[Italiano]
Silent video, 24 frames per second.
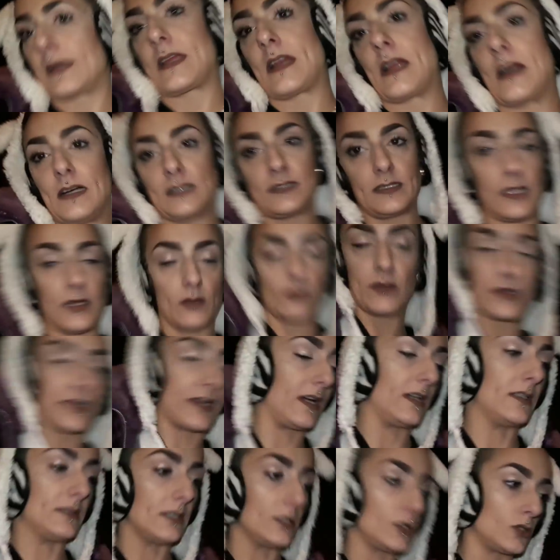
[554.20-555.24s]
grande, è un
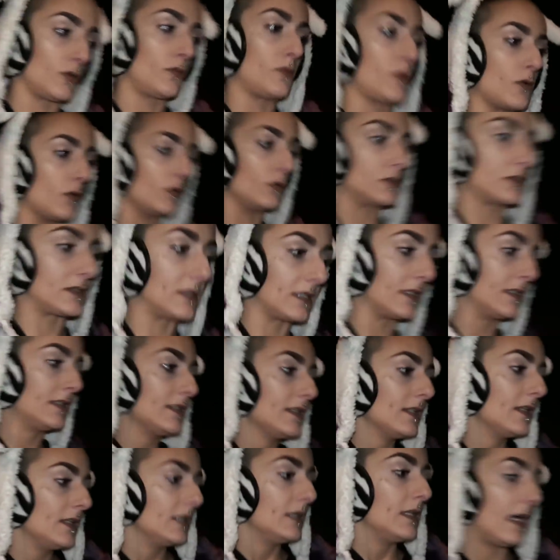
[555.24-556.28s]
grande top coat
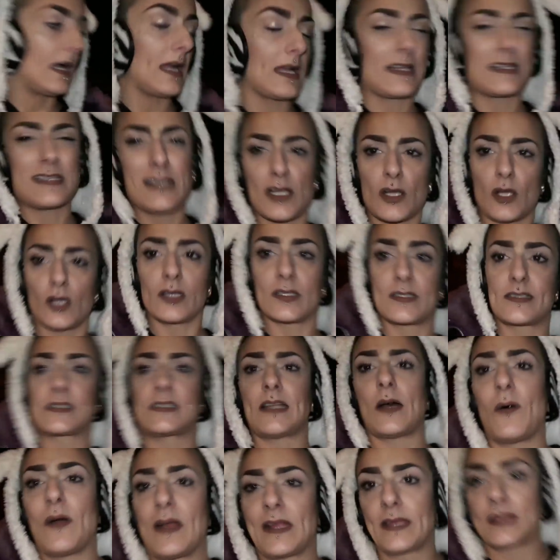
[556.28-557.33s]
anche se
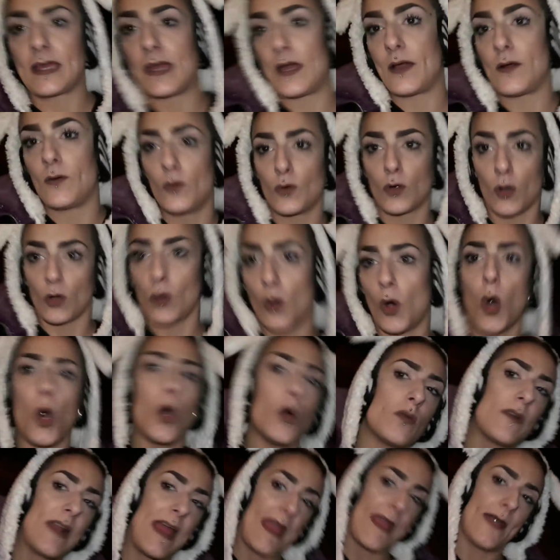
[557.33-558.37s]
costa qualche euro
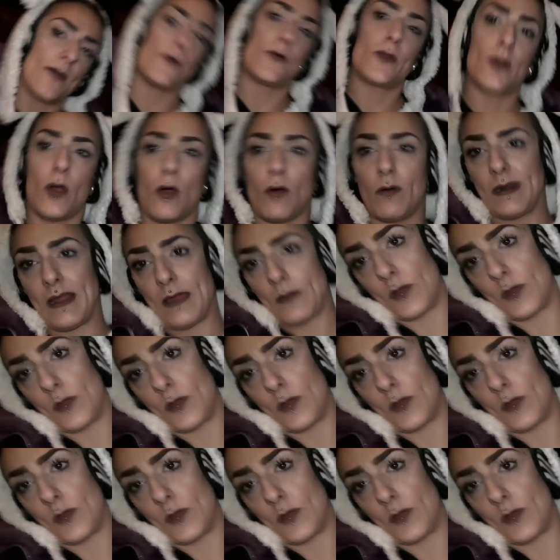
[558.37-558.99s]
o un euro, un